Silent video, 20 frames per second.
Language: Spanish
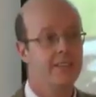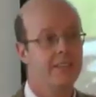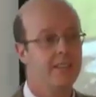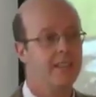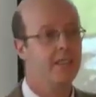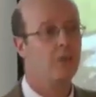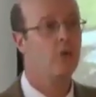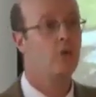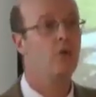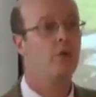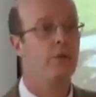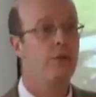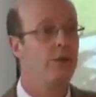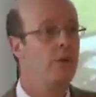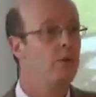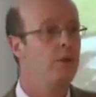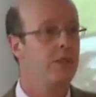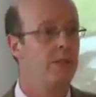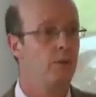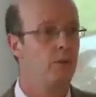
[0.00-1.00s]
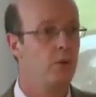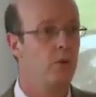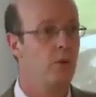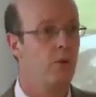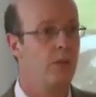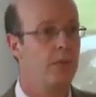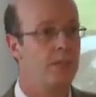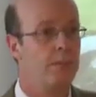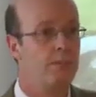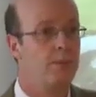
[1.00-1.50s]
etcétera, con células
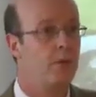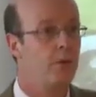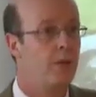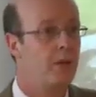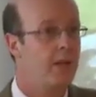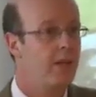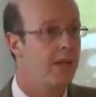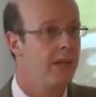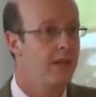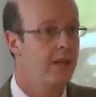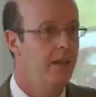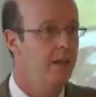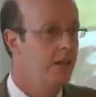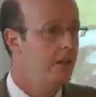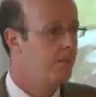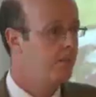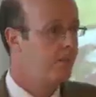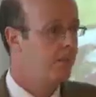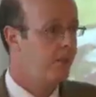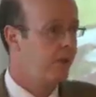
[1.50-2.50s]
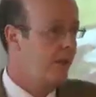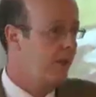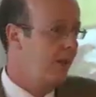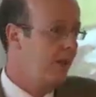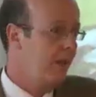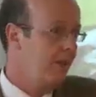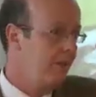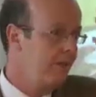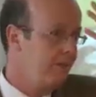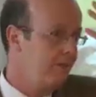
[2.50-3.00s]
autólogas. ¿Por qué?
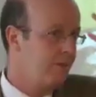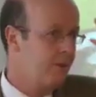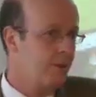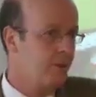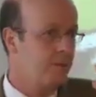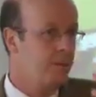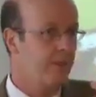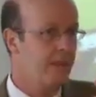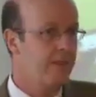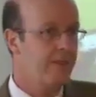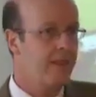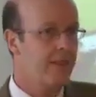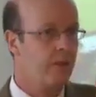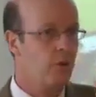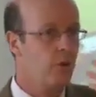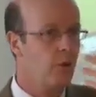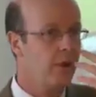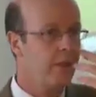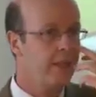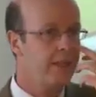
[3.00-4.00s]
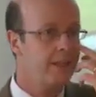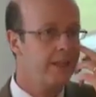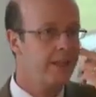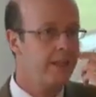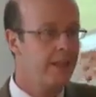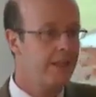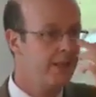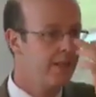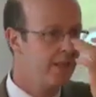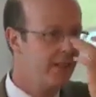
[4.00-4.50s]
Porque nos parecía
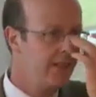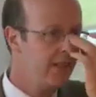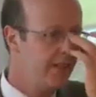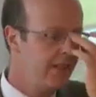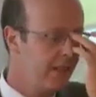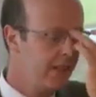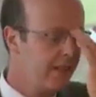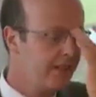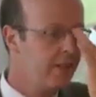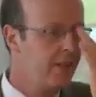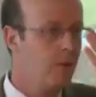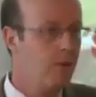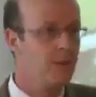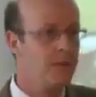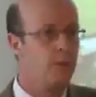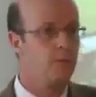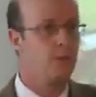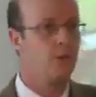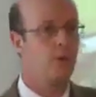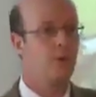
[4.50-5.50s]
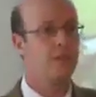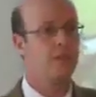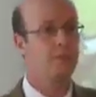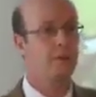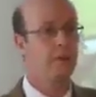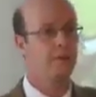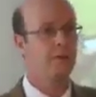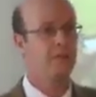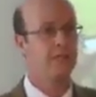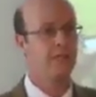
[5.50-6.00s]
coherente ir a células autólogas
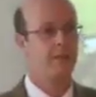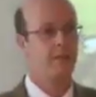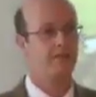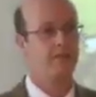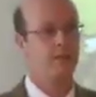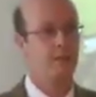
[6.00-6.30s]
para evitar